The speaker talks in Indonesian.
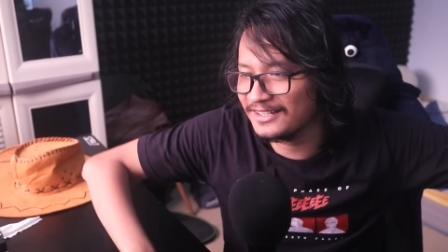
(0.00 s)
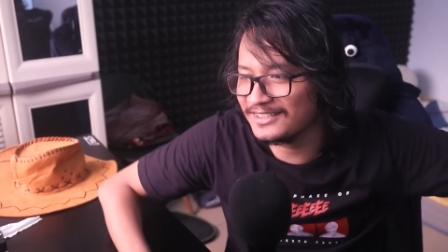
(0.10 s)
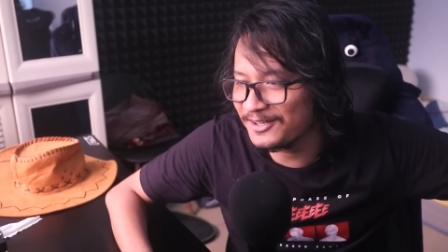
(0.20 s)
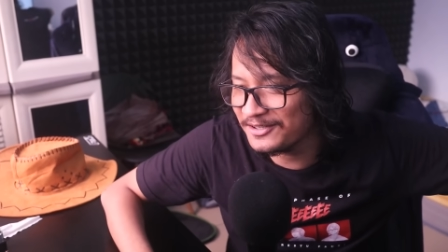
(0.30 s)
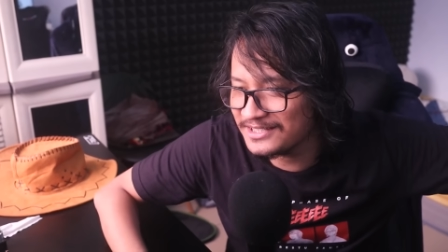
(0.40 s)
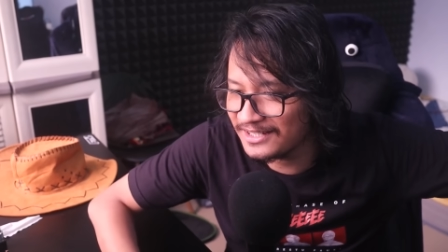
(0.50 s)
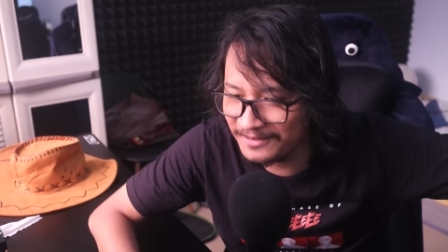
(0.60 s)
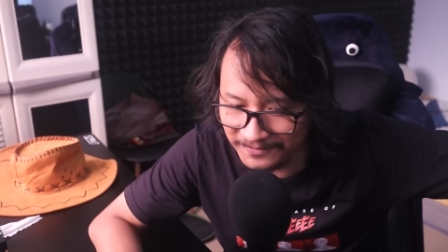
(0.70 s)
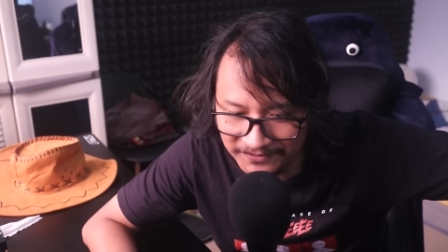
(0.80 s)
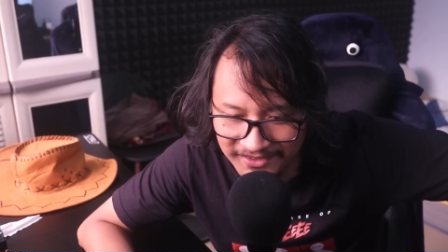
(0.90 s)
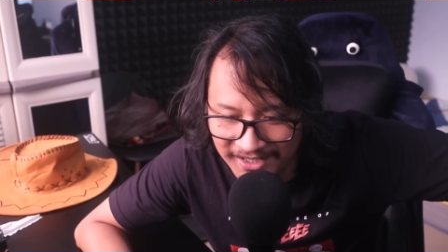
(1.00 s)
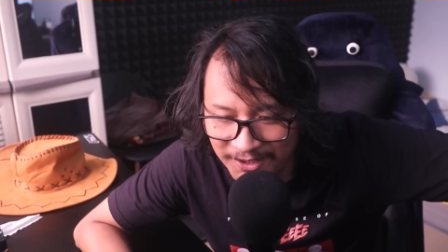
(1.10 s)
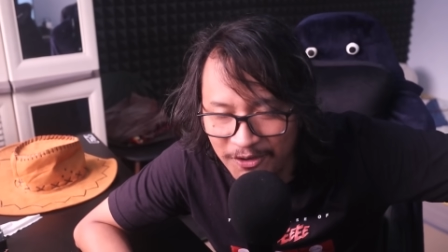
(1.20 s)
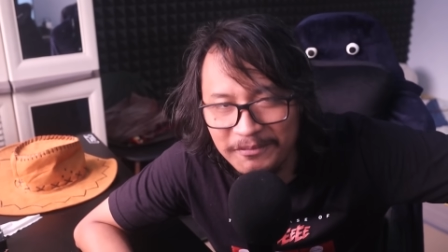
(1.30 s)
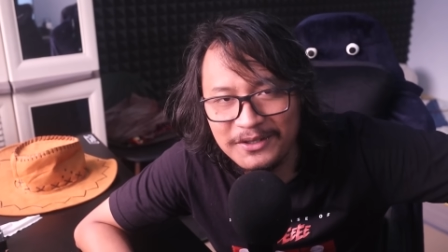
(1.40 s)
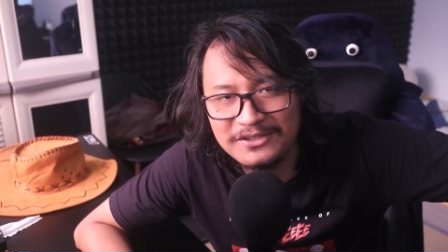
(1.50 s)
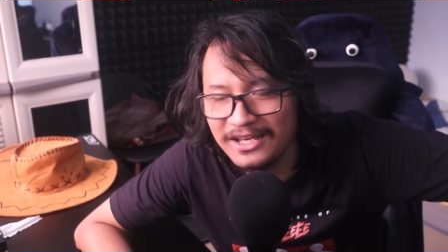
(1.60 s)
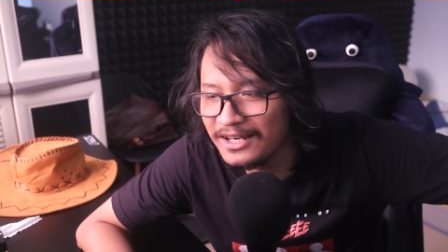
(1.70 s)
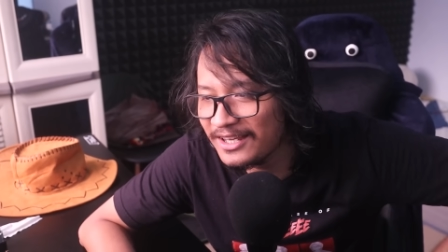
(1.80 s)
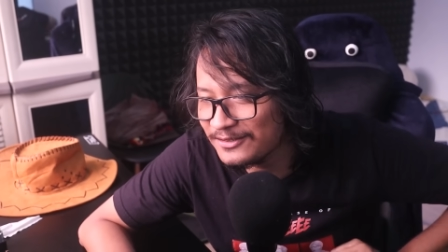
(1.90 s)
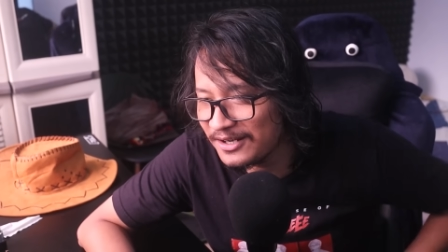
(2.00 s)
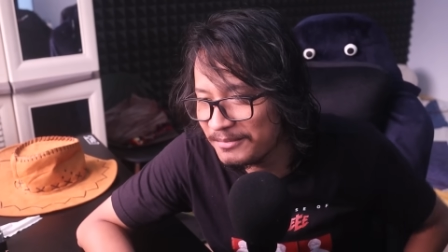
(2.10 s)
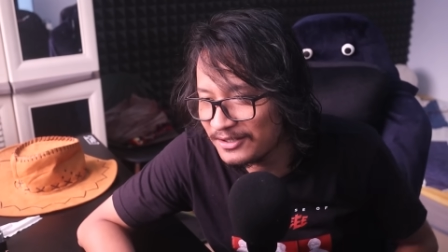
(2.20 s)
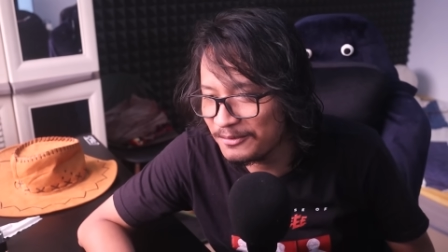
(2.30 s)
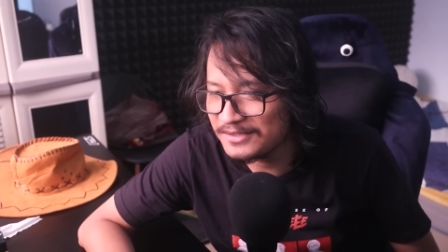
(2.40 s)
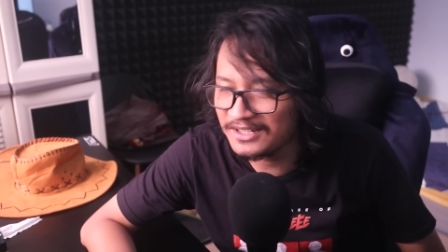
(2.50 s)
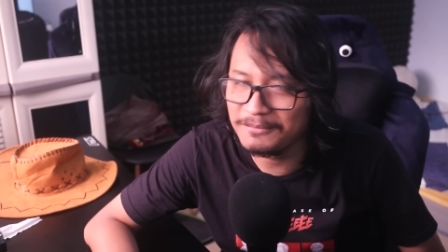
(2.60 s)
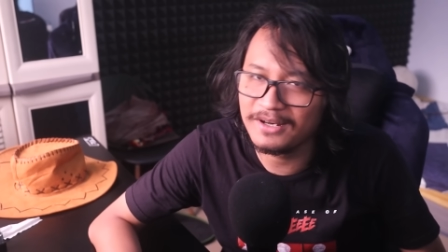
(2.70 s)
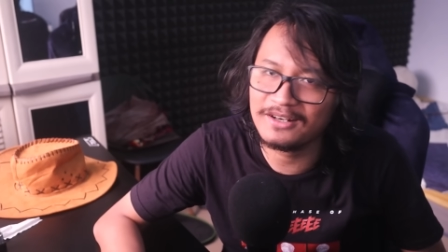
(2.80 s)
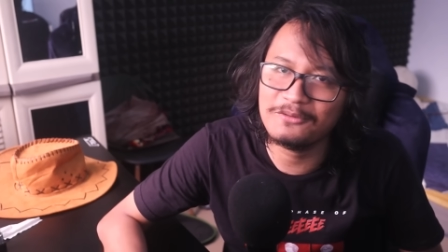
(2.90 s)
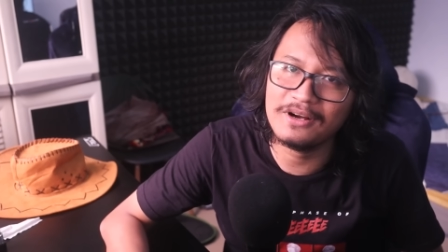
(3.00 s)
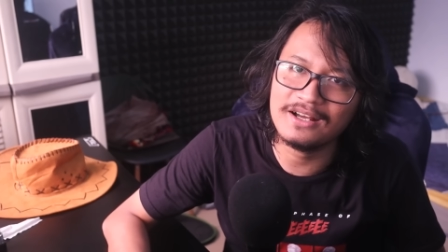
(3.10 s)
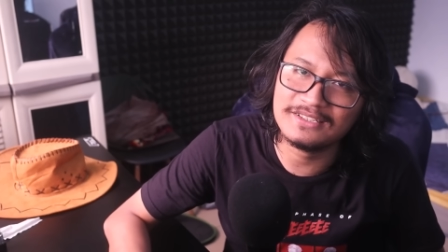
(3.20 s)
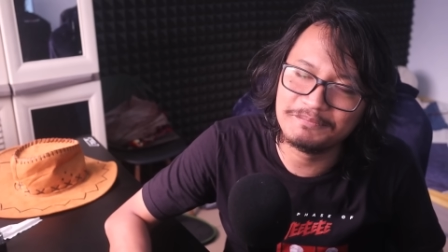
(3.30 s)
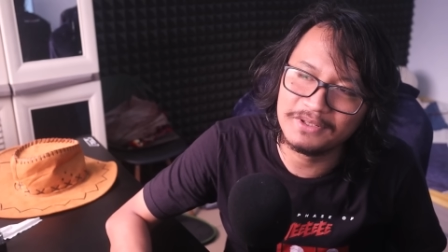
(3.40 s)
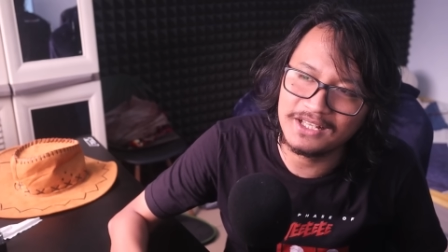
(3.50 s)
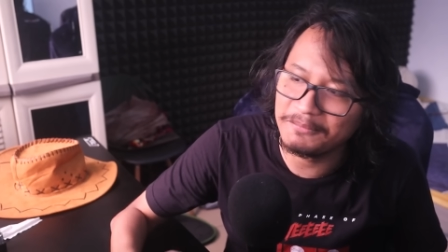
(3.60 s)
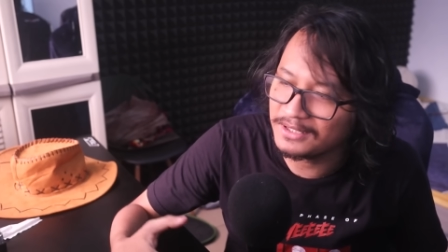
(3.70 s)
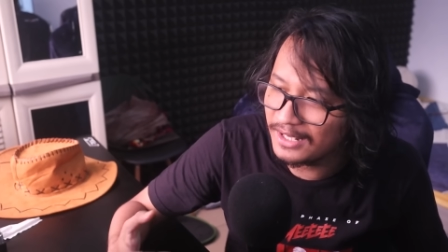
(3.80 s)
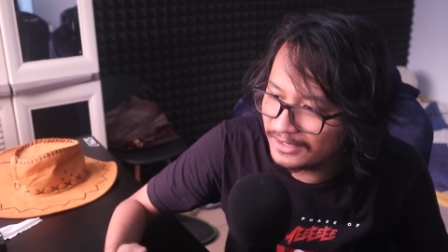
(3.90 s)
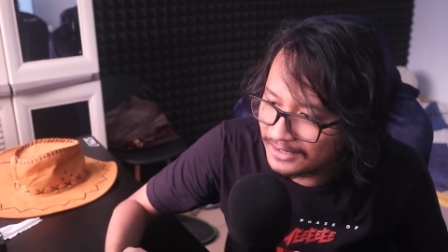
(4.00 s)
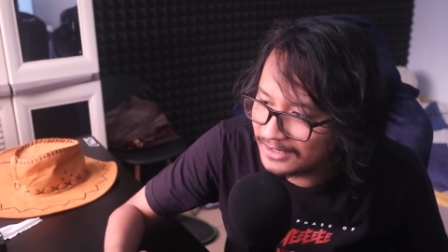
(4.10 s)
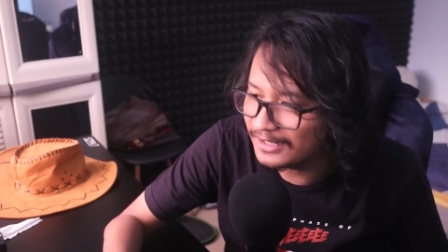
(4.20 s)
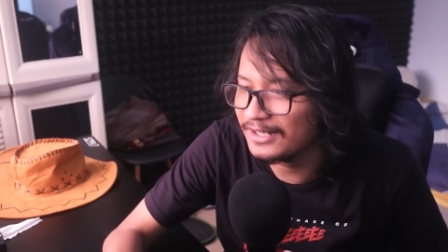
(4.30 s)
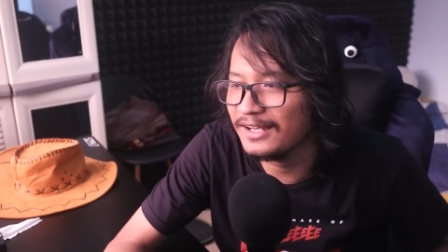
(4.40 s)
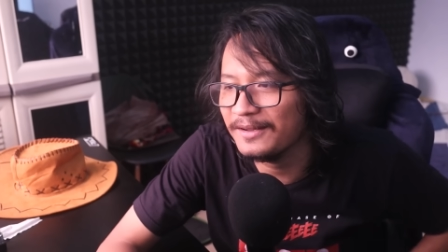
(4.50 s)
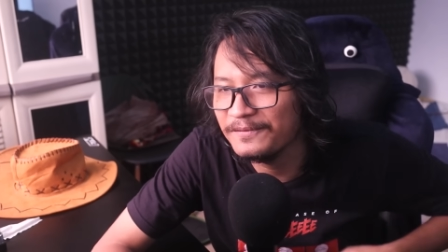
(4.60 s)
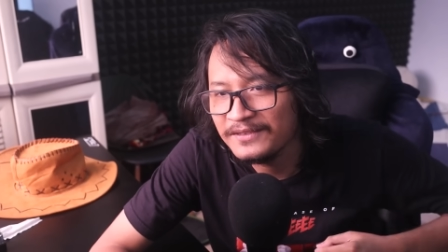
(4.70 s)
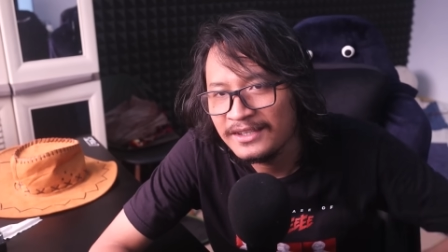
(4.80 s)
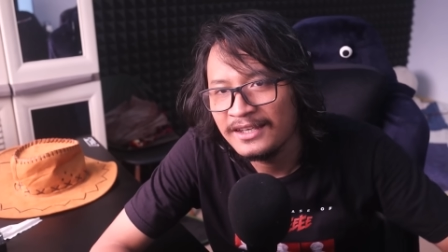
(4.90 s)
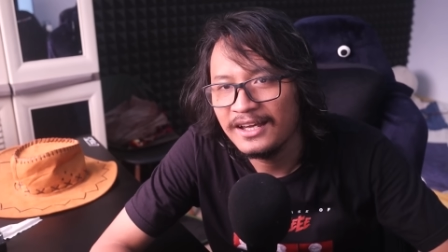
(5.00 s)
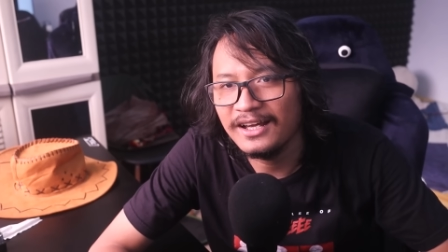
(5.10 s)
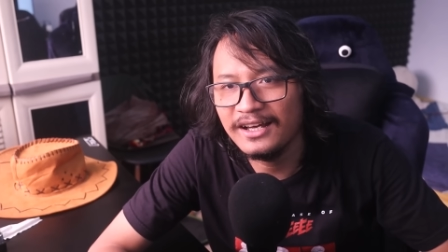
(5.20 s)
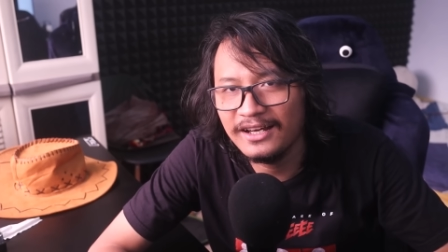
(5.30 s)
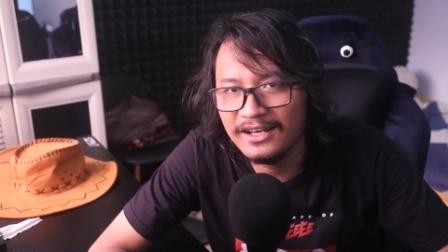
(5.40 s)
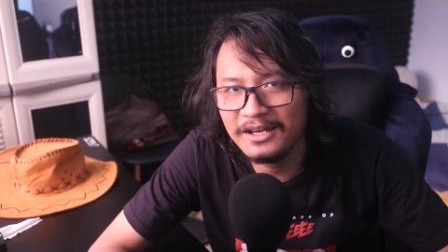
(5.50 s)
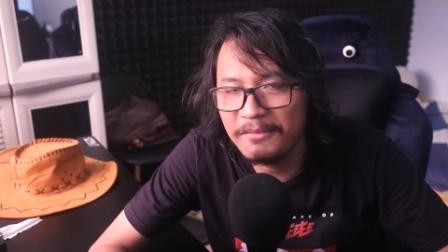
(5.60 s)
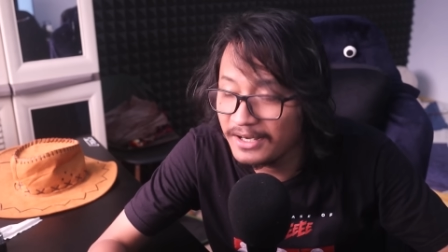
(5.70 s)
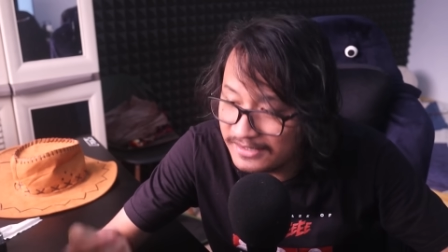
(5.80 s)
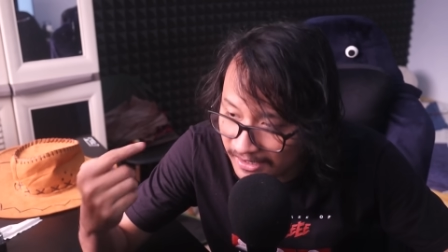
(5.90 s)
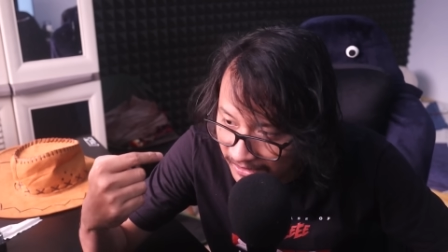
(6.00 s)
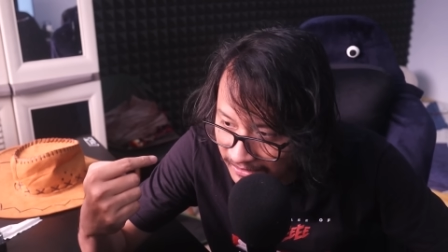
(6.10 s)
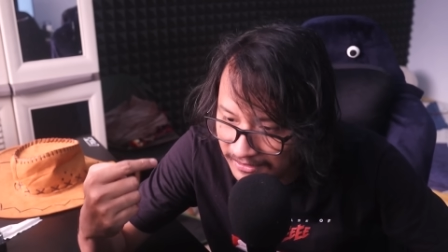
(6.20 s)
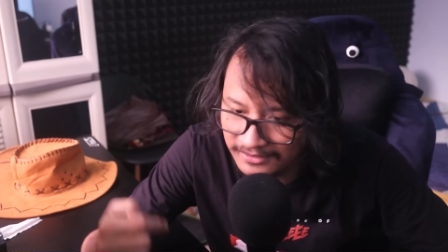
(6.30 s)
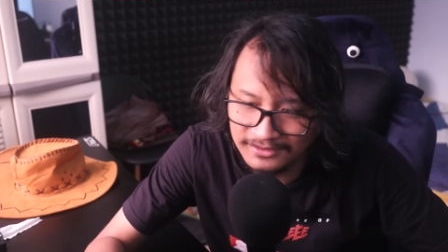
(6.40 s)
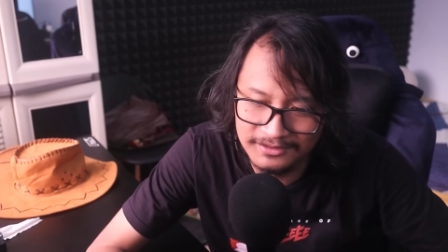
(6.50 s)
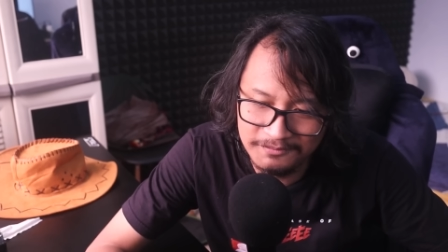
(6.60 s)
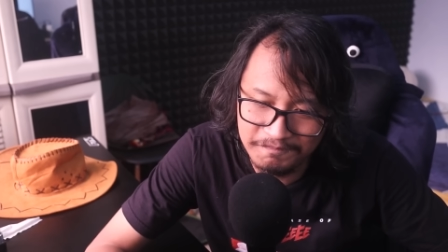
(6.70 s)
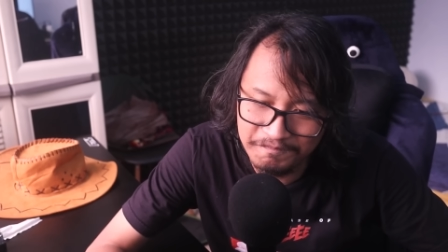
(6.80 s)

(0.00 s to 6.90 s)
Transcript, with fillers: terkocak dua minggu sekali ya banget kalau misalnya kemarin gue nggak sempat ngupdate lagi karena uh, kemarin sakit eh,